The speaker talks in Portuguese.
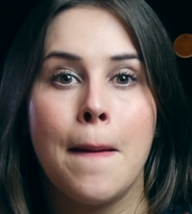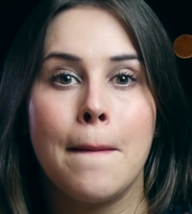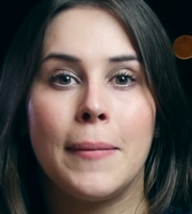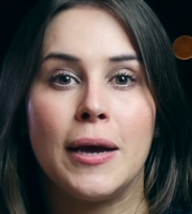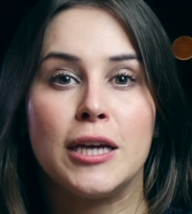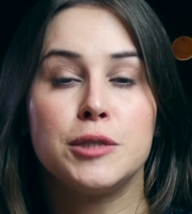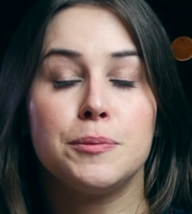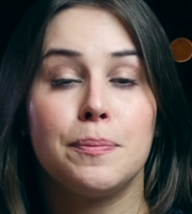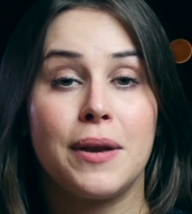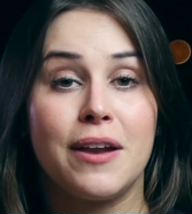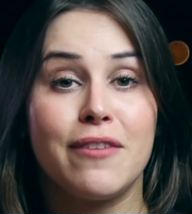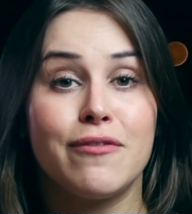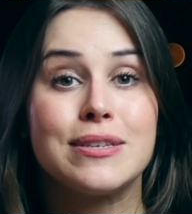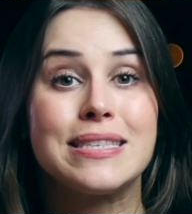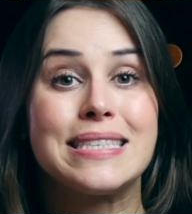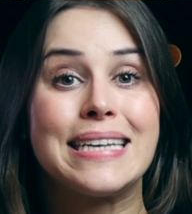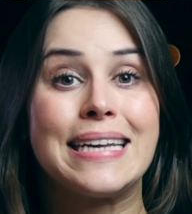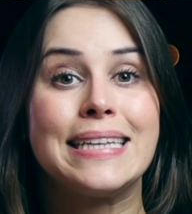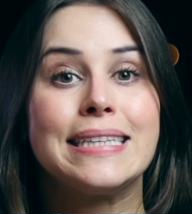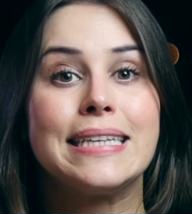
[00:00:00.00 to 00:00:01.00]
Mas para
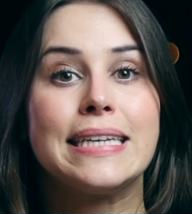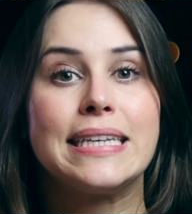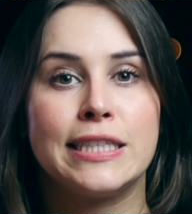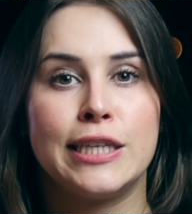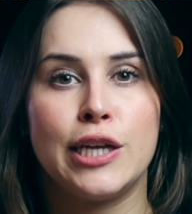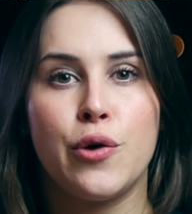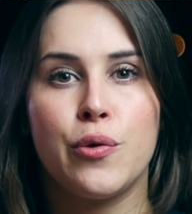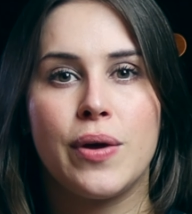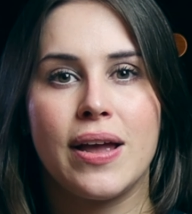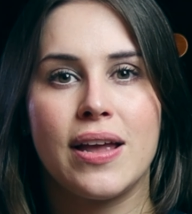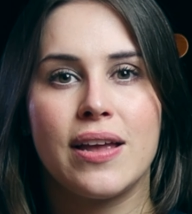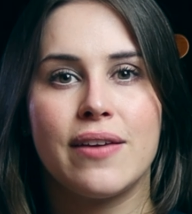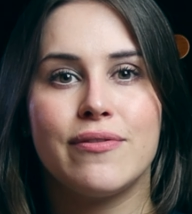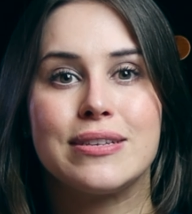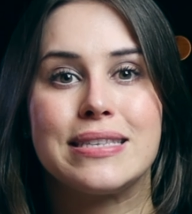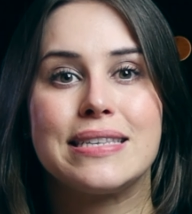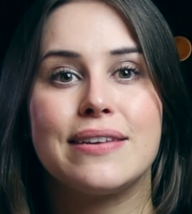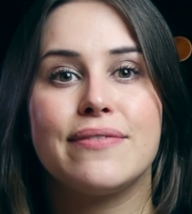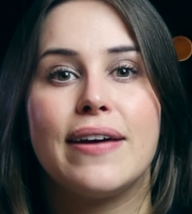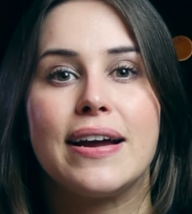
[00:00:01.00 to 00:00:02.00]
você entender o que, que
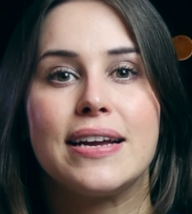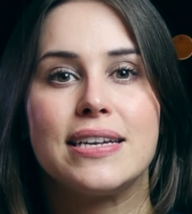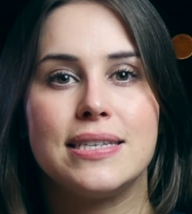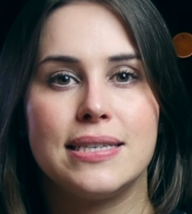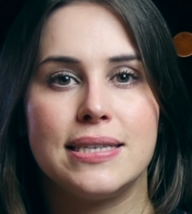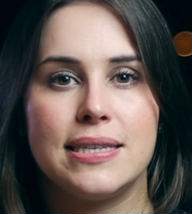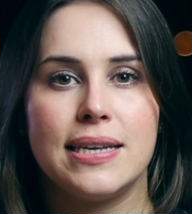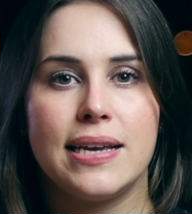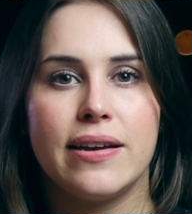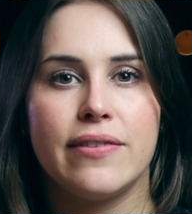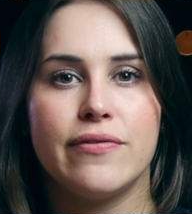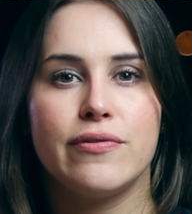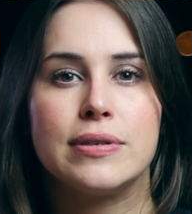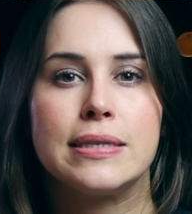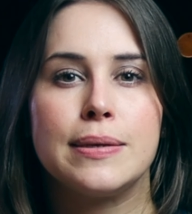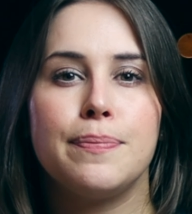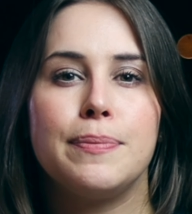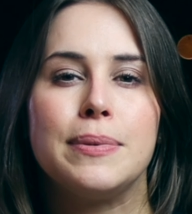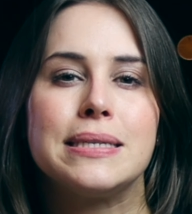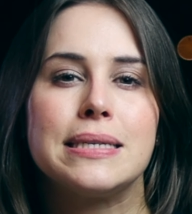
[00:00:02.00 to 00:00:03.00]
você vai dizer,
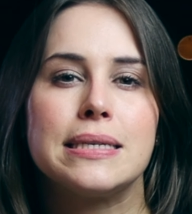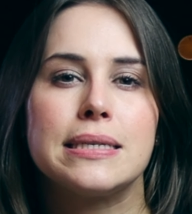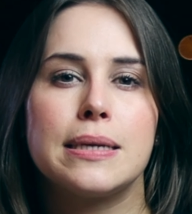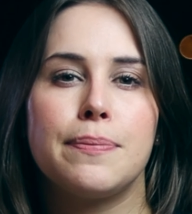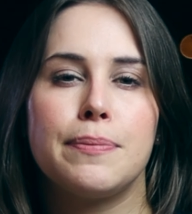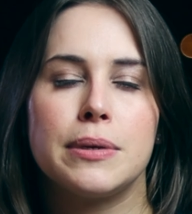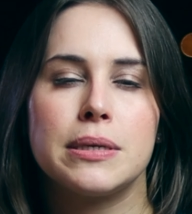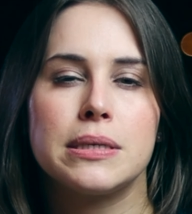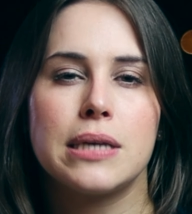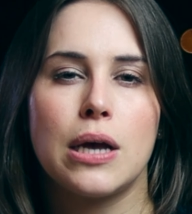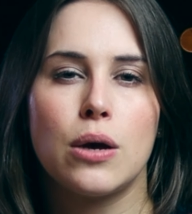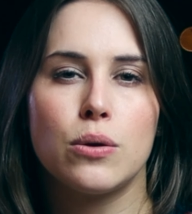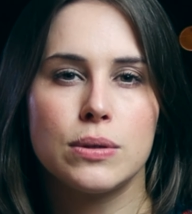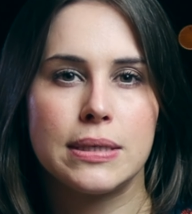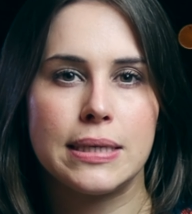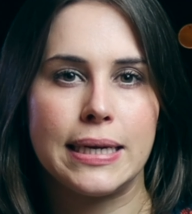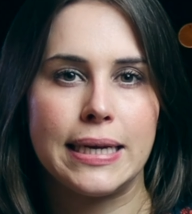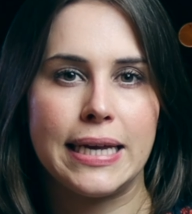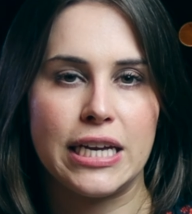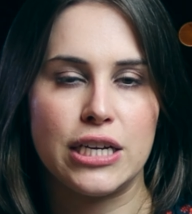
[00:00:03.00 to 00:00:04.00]
você precisa pensar o
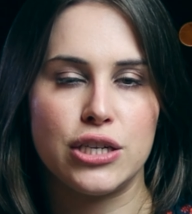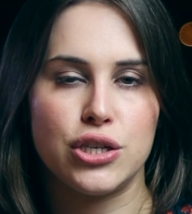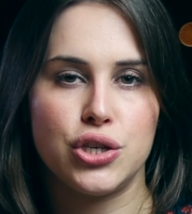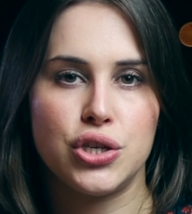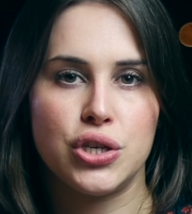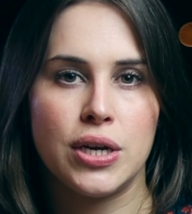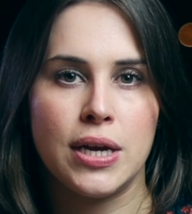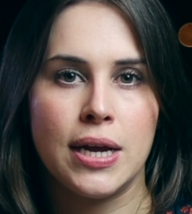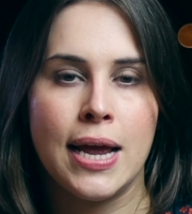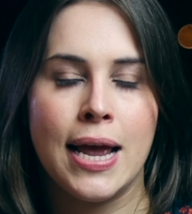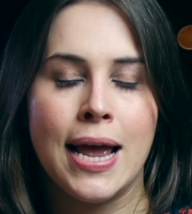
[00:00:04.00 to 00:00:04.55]
seguinte.